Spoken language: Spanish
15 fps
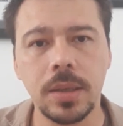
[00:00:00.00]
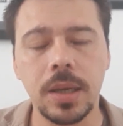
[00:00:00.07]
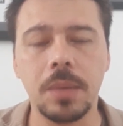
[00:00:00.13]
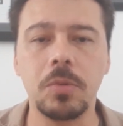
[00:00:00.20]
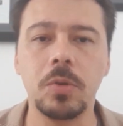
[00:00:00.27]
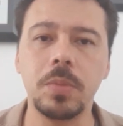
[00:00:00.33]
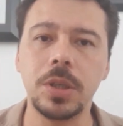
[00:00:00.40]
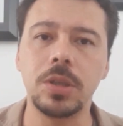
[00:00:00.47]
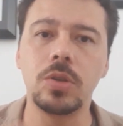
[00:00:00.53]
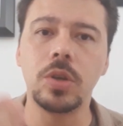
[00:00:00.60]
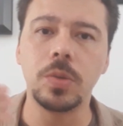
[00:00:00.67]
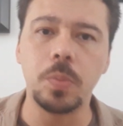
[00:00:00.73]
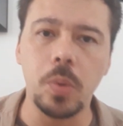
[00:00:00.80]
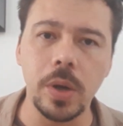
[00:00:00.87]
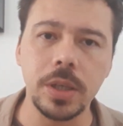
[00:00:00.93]
Hemos visto
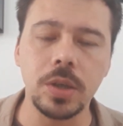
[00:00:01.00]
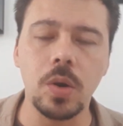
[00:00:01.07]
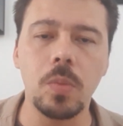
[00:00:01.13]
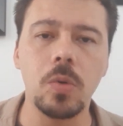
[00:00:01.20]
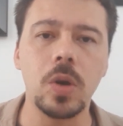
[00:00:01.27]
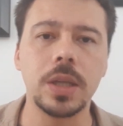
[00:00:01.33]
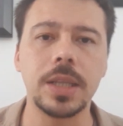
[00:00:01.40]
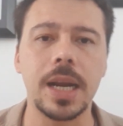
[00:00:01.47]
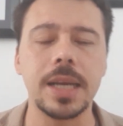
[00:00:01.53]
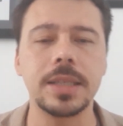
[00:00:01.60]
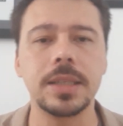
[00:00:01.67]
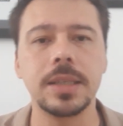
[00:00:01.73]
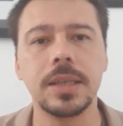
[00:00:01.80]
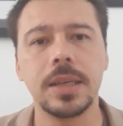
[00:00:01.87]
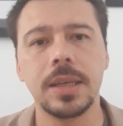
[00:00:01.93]
después cómo
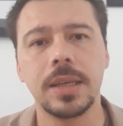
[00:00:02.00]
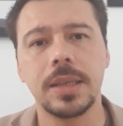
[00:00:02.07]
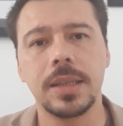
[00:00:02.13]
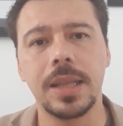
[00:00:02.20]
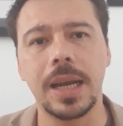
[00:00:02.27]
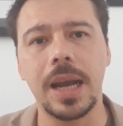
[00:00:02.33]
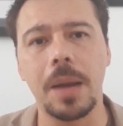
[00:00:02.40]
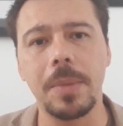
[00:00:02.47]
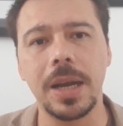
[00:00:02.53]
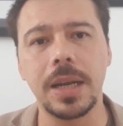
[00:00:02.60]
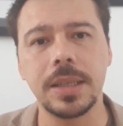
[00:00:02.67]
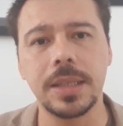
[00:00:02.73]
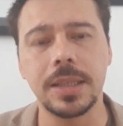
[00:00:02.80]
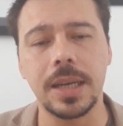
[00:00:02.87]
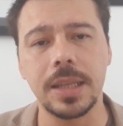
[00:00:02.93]
atrás de
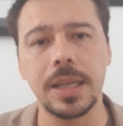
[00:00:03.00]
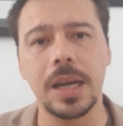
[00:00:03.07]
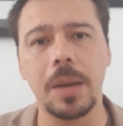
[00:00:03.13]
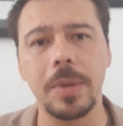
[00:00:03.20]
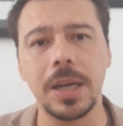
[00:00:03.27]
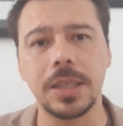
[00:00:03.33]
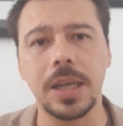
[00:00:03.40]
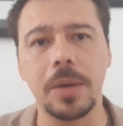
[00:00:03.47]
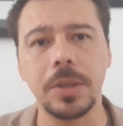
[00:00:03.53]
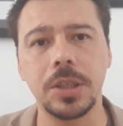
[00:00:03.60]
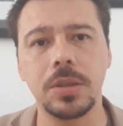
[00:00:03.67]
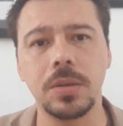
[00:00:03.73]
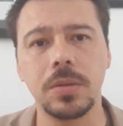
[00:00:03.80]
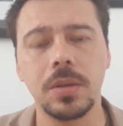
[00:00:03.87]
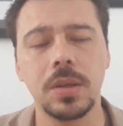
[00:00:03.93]
cámaras, detrás de cámaras se ha
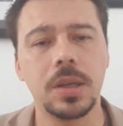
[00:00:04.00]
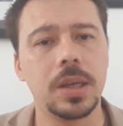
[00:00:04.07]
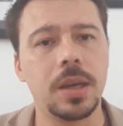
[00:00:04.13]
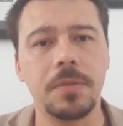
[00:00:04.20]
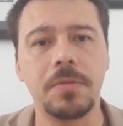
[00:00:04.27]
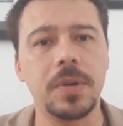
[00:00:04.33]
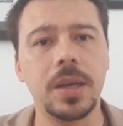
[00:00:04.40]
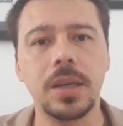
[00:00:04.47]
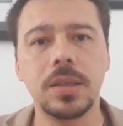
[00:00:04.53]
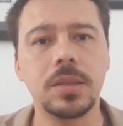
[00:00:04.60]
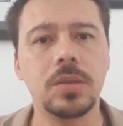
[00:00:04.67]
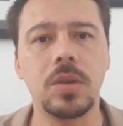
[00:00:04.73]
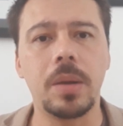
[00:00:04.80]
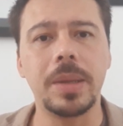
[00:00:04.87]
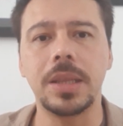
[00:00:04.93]
visto que fue
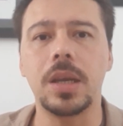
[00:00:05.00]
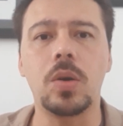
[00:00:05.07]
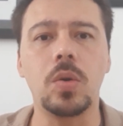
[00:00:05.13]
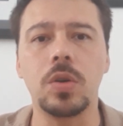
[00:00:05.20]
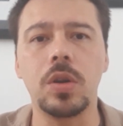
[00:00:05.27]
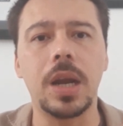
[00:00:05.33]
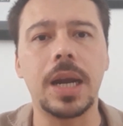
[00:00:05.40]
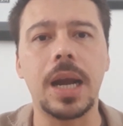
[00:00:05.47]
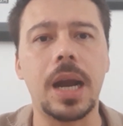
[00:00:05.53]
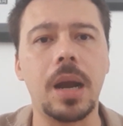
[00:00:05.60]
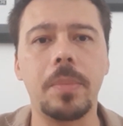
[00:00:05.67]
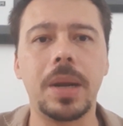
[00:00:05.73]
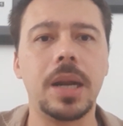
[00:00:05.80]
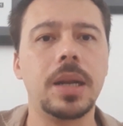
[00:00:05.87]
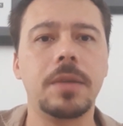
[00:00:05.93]
solamente cogió la caja
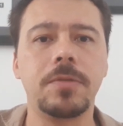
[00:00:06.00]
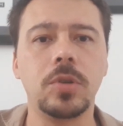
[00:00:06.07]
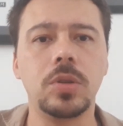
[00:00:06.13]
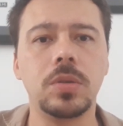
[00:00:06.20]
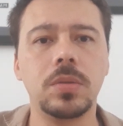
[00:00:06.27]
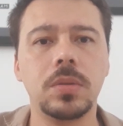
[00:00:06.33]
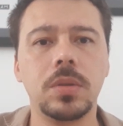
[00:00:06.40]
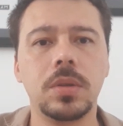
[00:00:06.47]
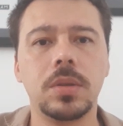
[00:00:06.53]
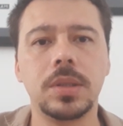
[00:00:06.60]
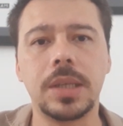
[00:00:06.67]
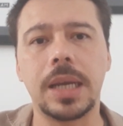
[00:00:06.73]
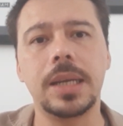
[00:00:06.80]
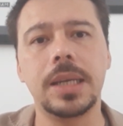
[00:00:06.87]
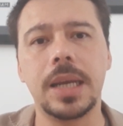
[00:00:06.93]
para la foto
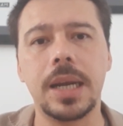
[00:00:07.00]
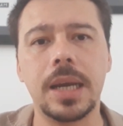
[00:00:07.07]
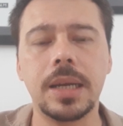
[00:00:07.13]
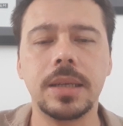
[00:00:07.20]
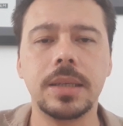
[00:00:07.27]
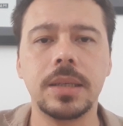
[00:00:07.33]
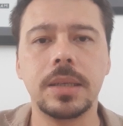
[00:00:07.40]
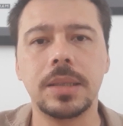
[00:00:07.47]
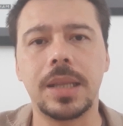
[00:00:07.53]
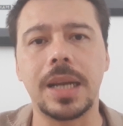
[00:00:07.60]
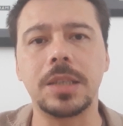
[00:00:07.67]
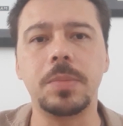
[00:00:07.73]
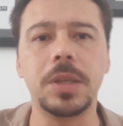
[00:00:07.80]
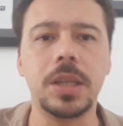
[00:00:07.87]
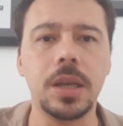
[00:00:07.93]
salir a
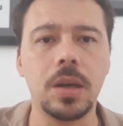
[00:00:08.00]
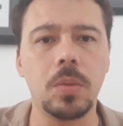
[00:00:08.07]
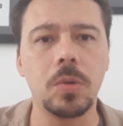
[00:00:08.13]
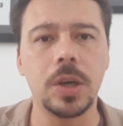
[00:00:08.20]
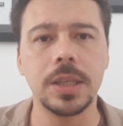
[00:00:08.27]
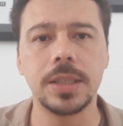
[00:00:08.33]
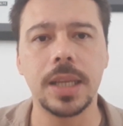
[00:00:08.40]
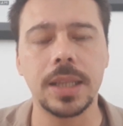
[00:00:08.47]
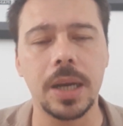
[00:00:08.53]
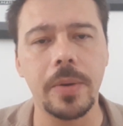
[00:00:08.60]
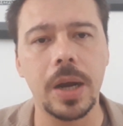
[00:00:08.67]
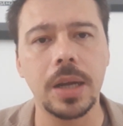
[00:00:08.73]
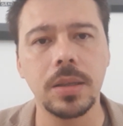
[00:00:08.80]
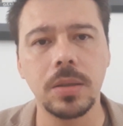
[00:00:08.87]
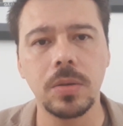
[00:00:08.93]
transmitir como que está
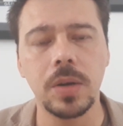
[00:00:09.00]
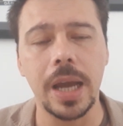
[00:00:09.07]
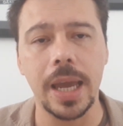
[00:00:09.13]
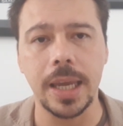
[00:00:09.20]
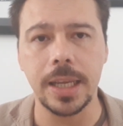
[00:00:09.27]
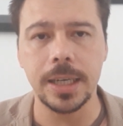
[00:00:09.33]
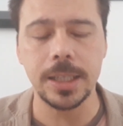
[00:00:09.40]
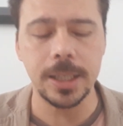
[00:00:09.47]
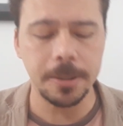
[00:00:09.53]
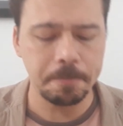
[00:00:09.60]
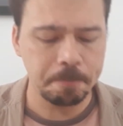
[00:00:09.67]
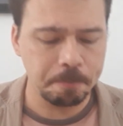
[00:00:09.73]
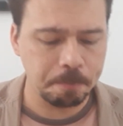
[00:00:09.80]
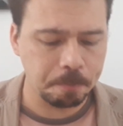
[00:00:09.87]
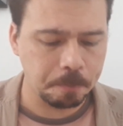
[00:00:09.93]
trabajando e irse.
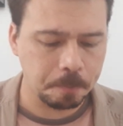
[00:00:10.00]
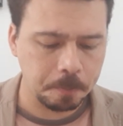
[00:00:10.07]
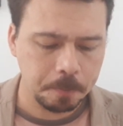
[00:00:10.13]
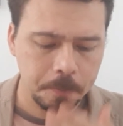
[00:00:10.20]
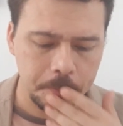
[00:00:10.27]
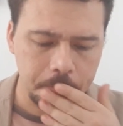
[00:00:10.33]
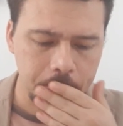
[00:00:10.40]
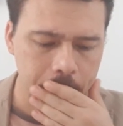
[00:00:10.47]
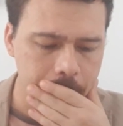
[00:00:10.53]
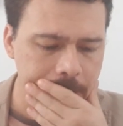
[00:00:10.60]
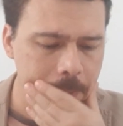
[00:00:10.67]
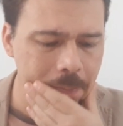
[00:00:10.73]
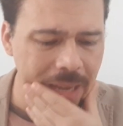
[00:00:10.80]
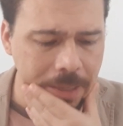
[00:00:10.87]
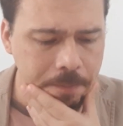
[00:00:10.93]

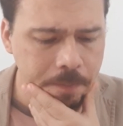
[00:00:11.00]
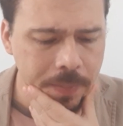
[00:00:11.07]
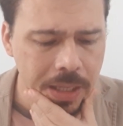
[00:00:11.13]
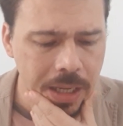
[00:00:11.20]
Bien,